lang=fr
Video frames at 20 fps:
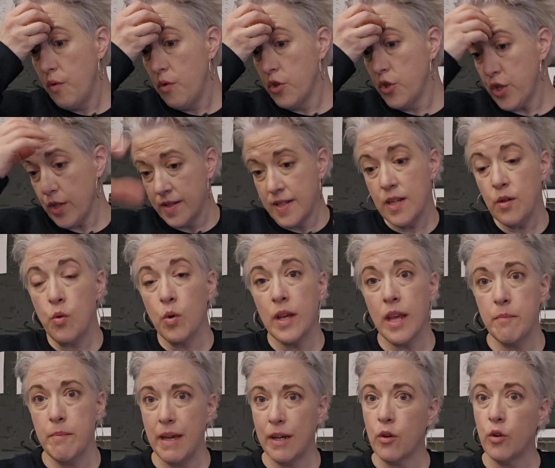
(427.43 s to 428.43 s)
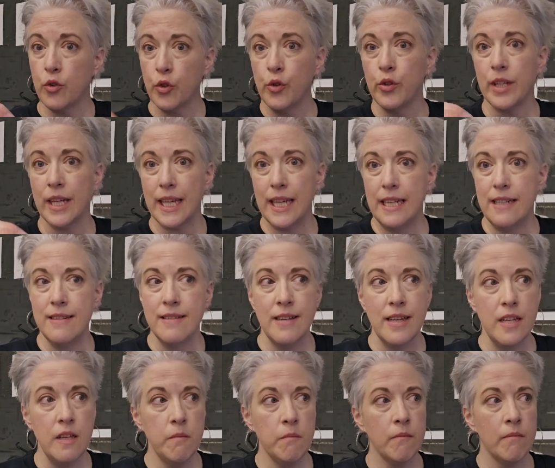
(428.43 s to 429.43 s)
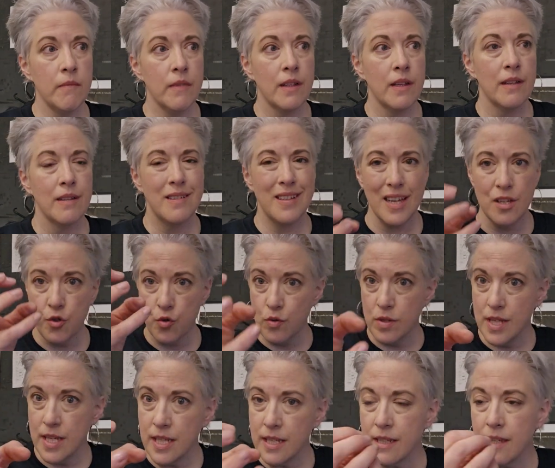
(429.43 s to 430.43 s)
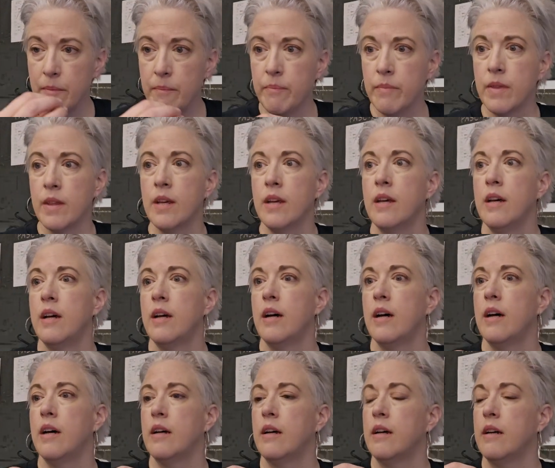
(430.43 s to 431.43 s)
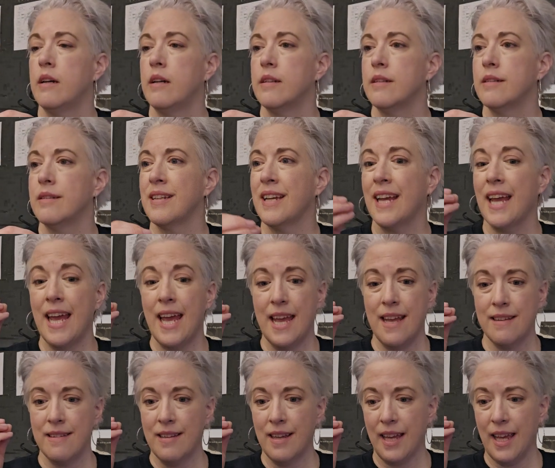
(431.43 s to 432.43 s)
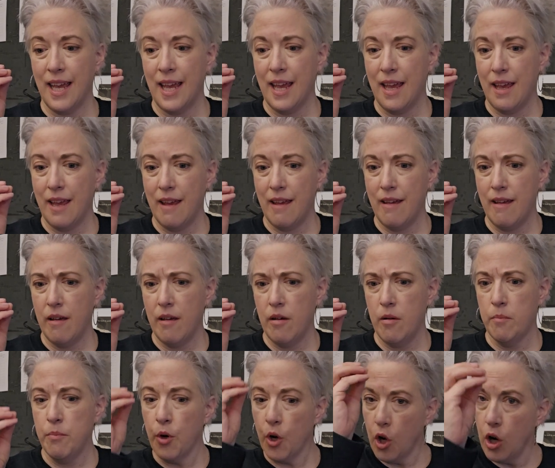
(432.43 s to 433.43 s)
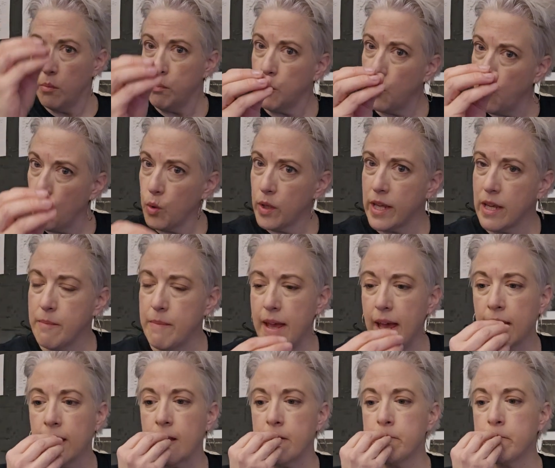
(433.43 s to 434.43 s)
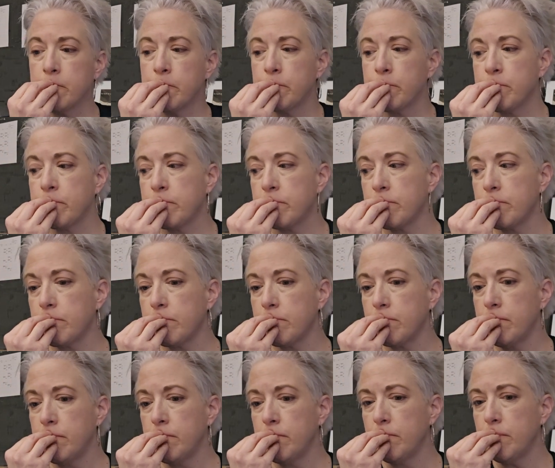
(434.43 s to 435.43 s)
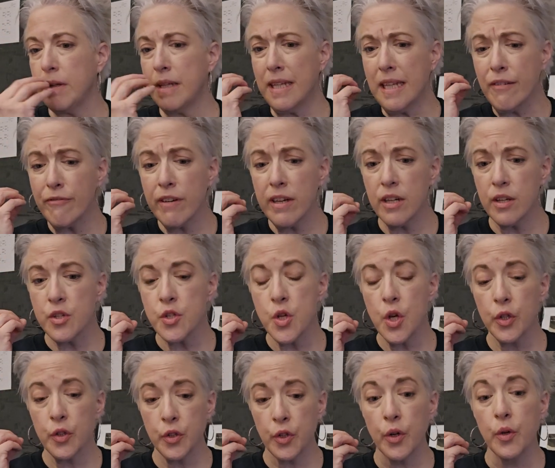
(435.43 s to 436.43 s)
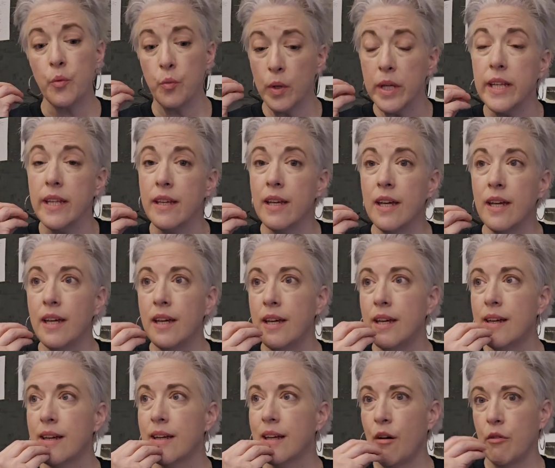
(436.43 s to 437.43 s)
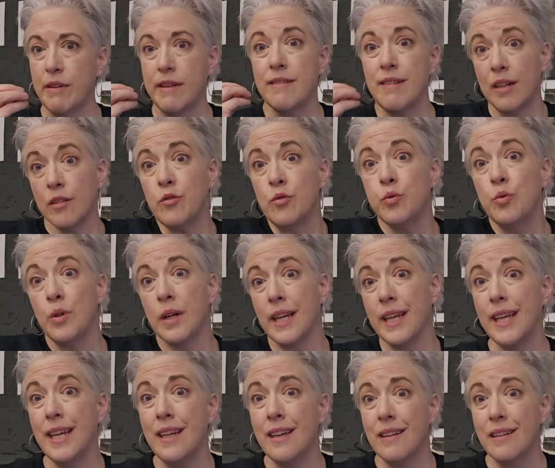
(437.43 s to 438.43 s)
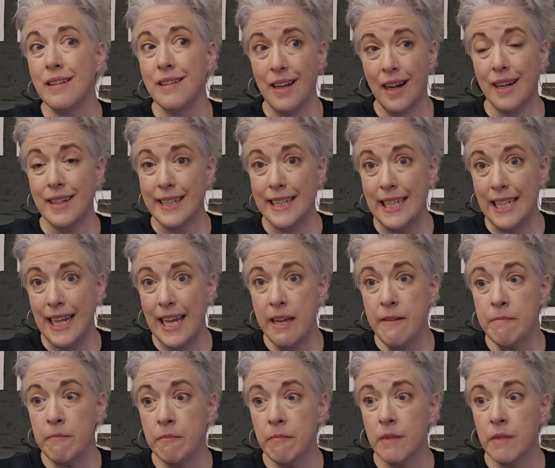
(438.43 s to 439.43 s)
je sais qu'au Québec, on a une réalité très unique, euh, très, très propre au Québec, qui fait en sorte que oui, quand on est entouré d'anglais,